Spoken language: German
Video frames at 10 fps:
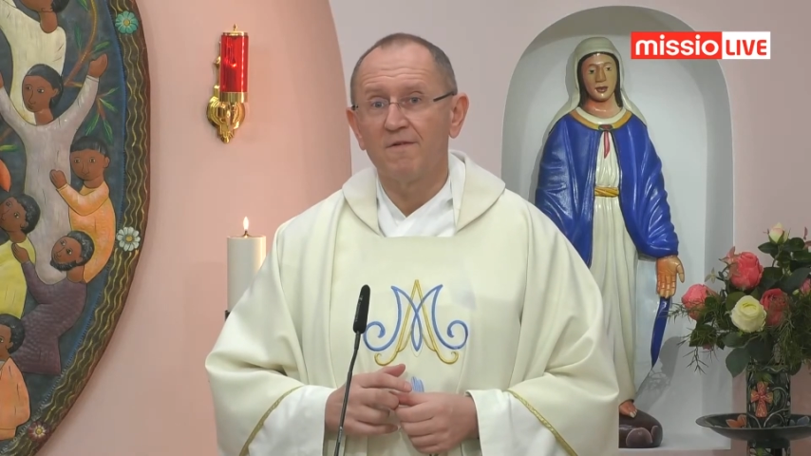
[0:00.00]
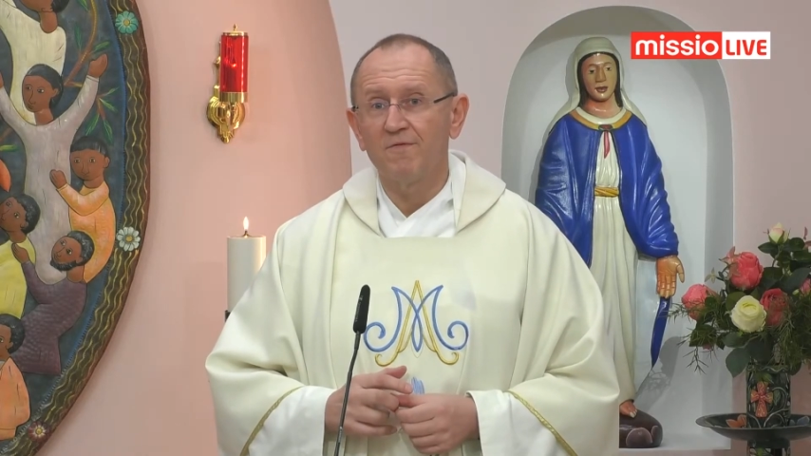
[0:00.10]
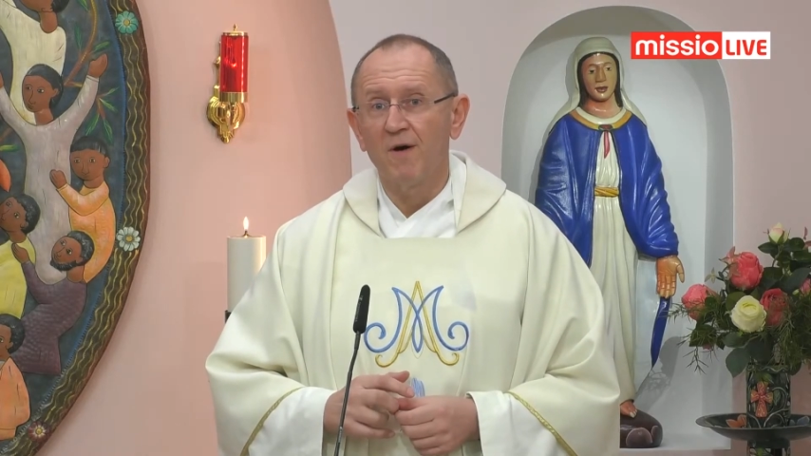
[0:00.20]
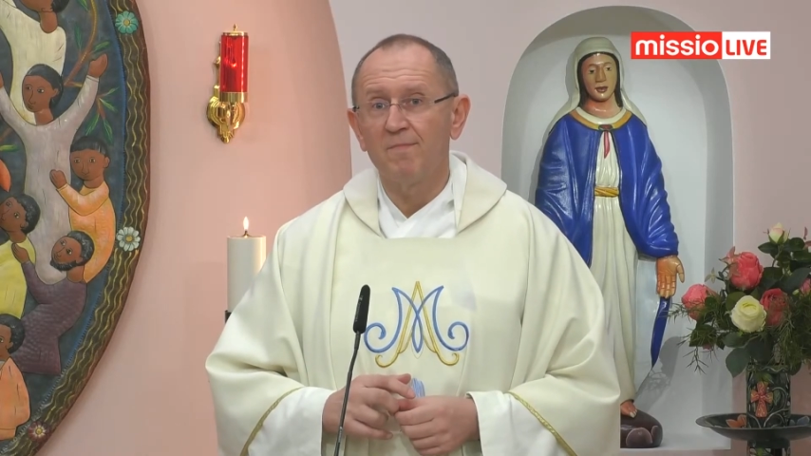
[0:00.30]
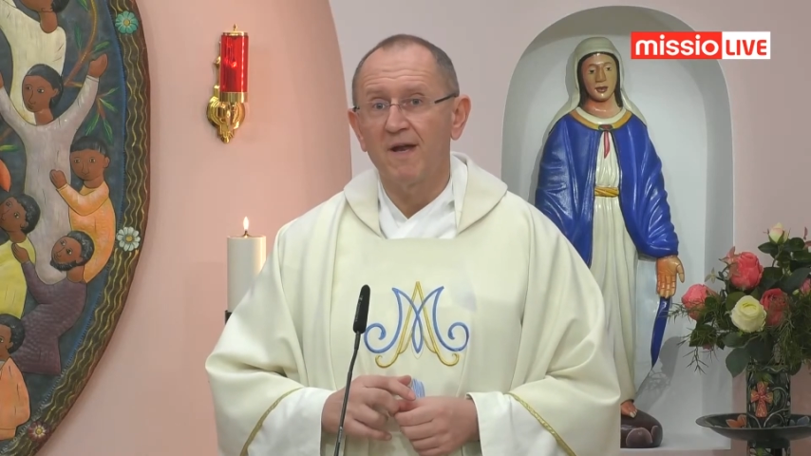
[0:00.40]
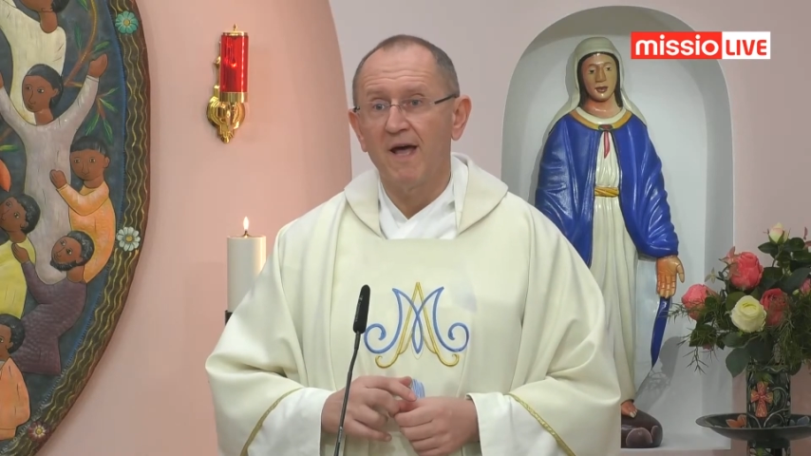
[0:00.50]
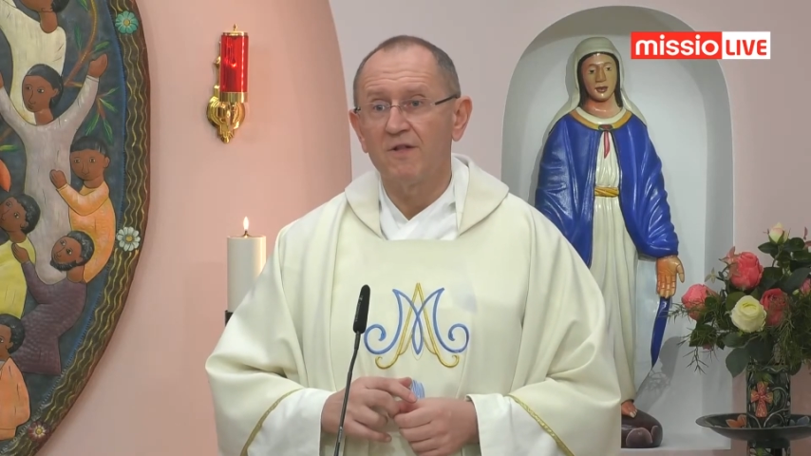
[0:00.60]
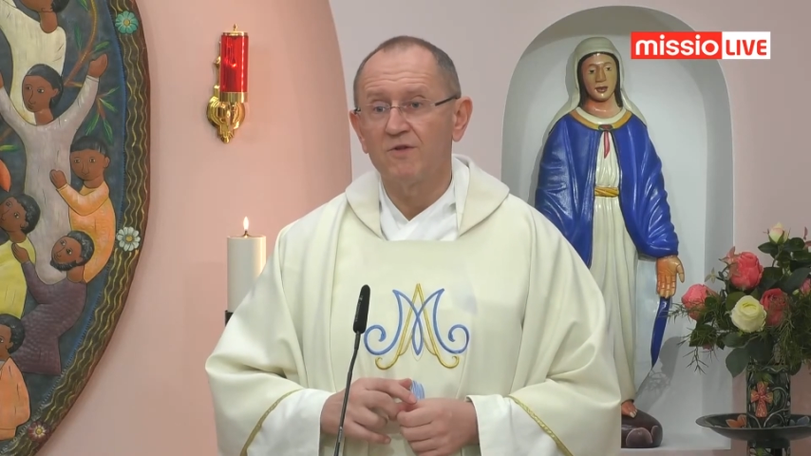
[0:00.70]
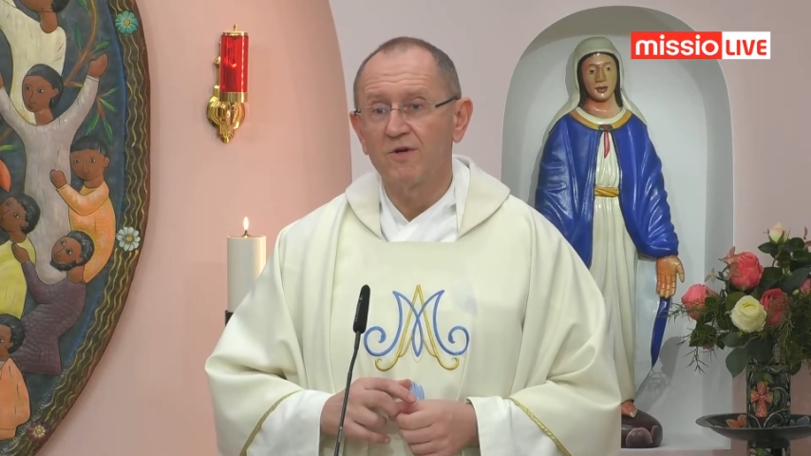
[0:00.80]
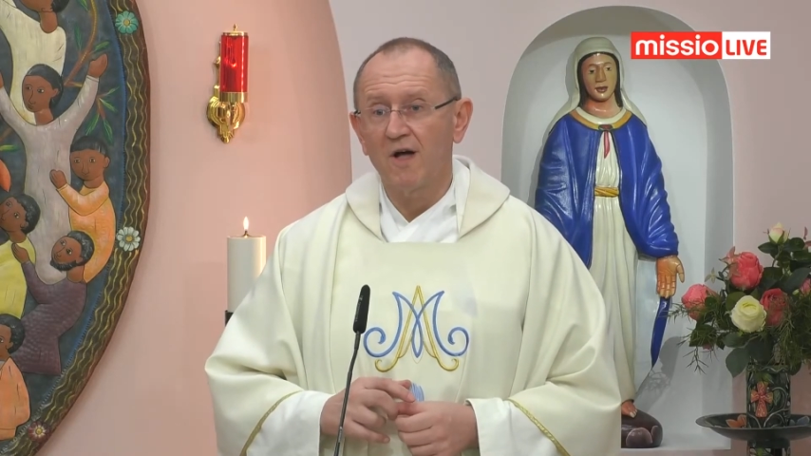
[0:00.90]

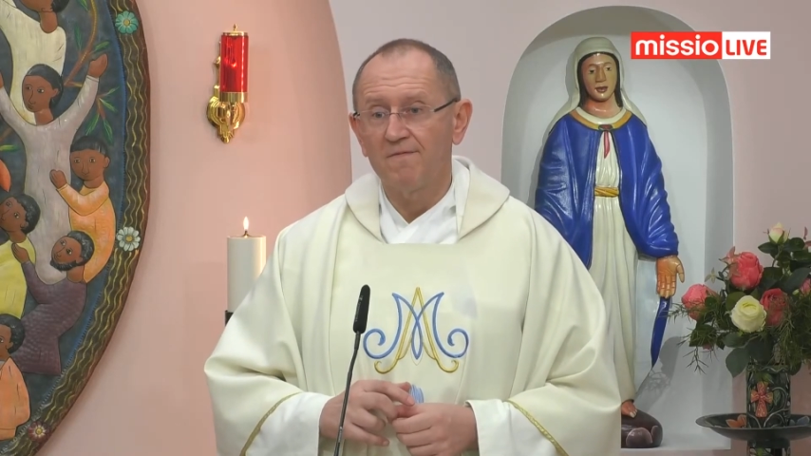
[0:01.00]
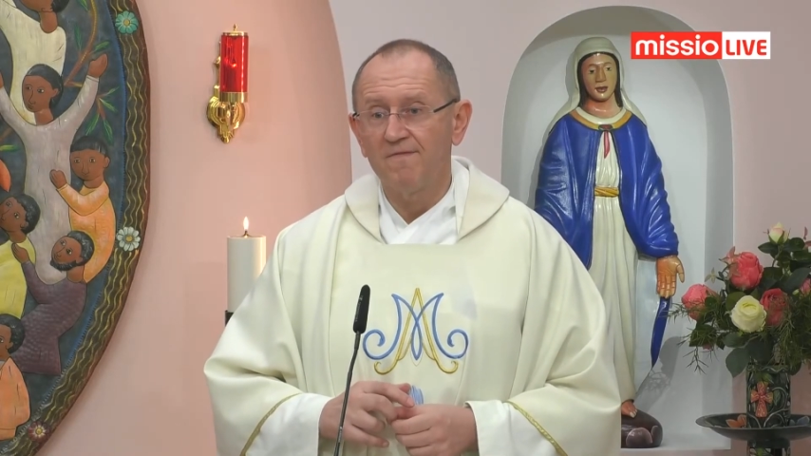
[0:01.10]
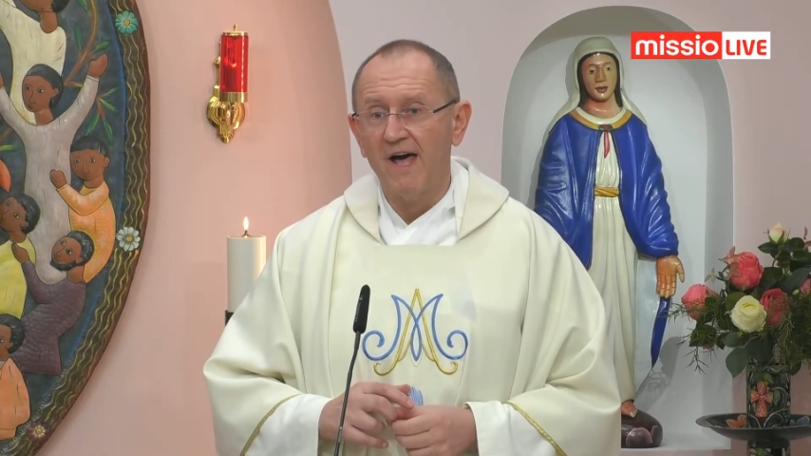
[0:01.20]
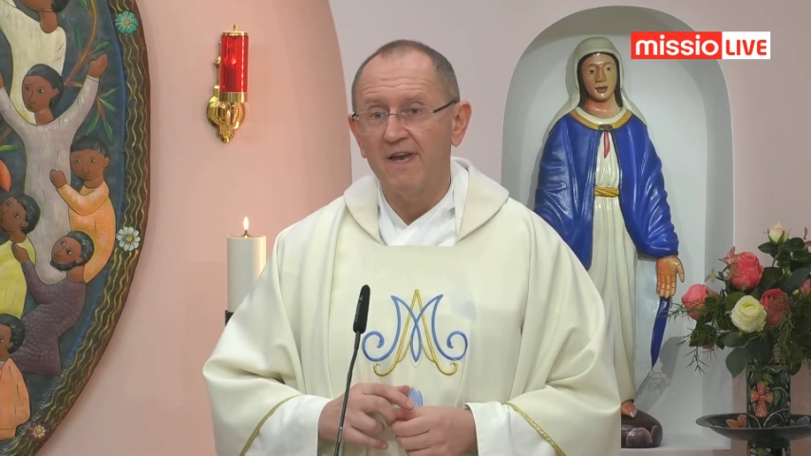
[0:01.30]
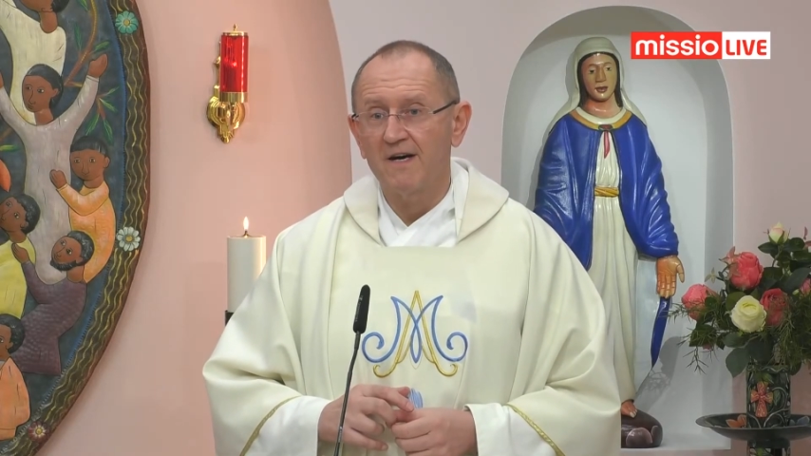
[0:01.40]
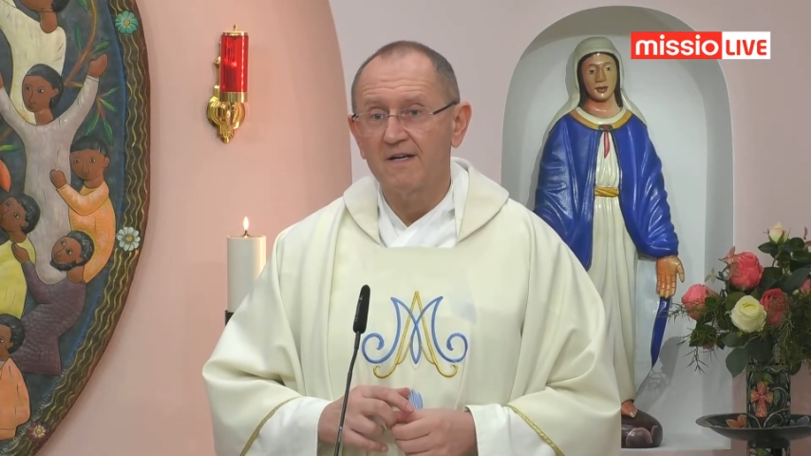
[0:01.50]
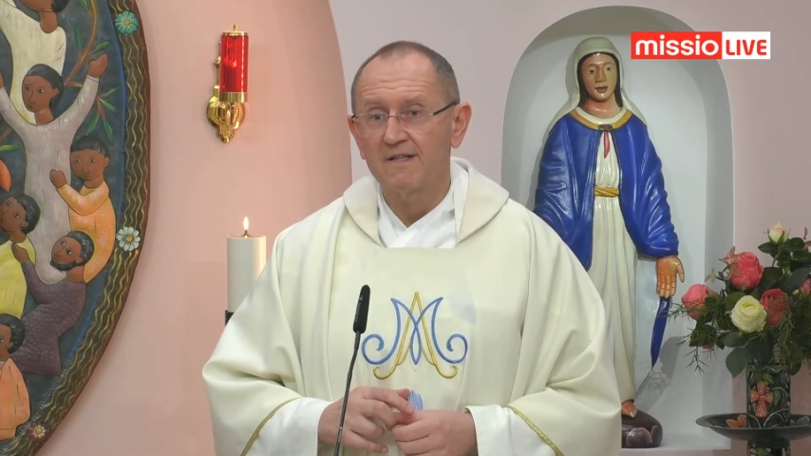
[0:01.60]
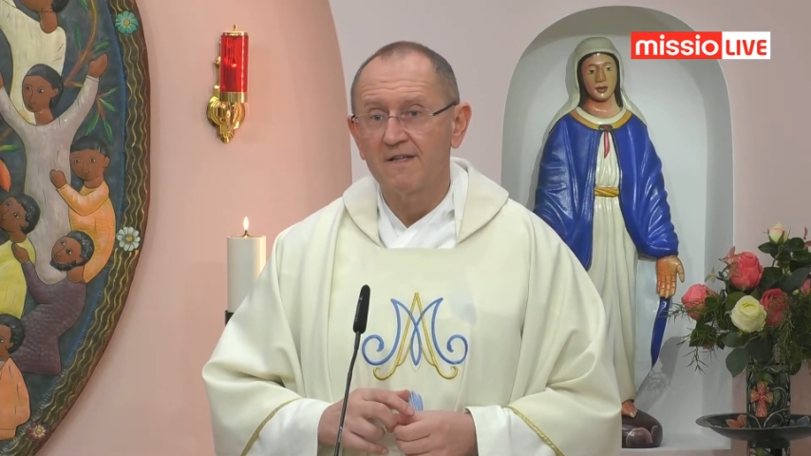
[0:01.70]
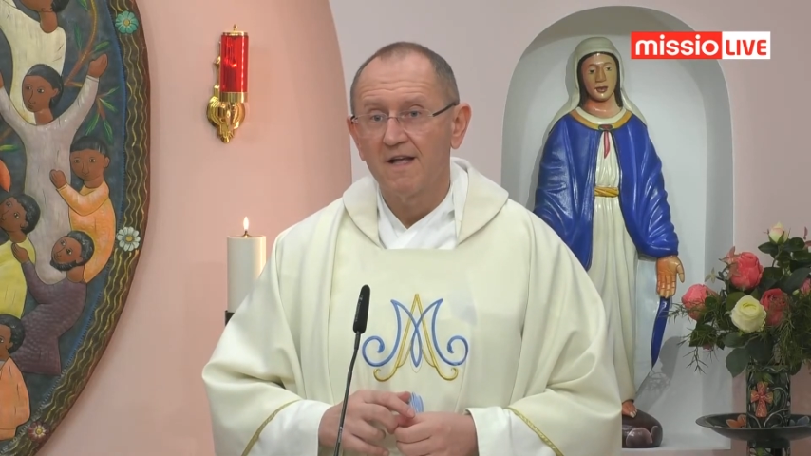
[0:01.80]
Vorbereitung auf Weihnachten.